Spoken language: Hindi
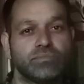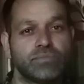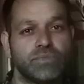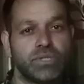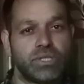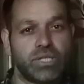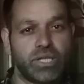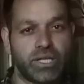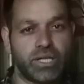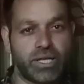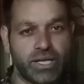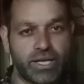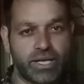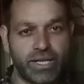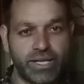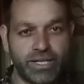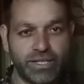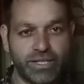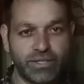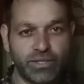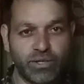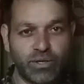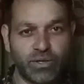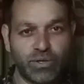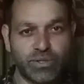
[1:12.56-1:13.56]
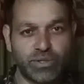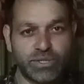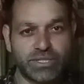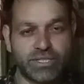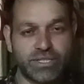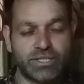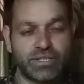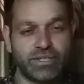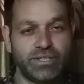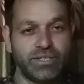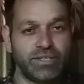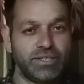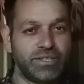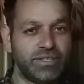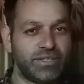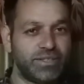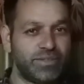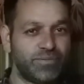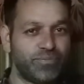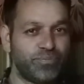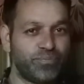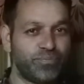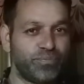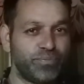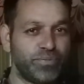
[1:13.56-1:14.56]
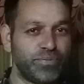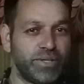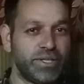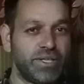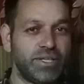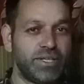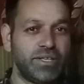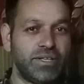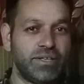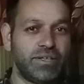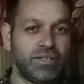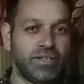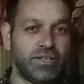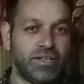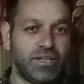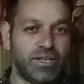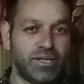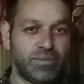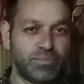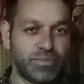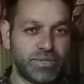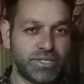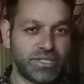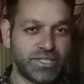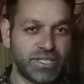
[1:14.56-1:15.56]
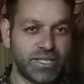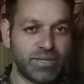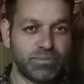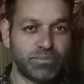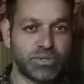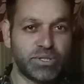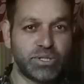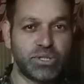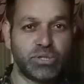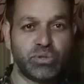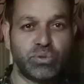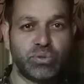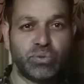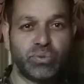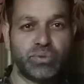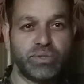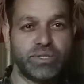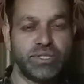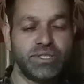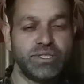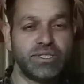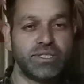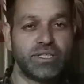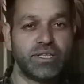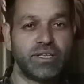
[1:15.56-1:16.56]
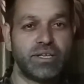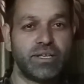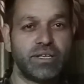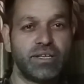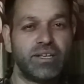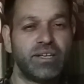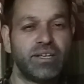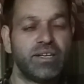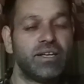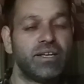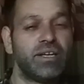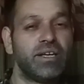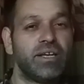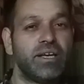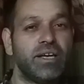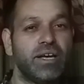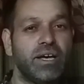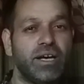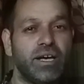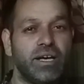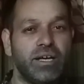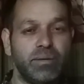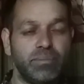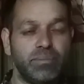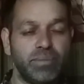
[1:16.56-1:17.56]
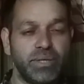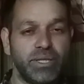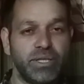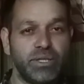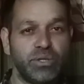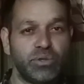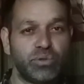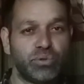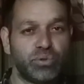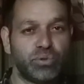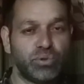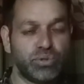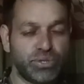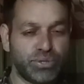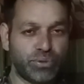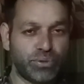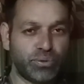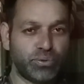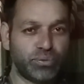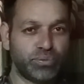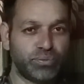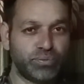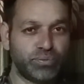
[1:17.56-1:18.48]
The correct answer of this MCQ is Amir Khusro.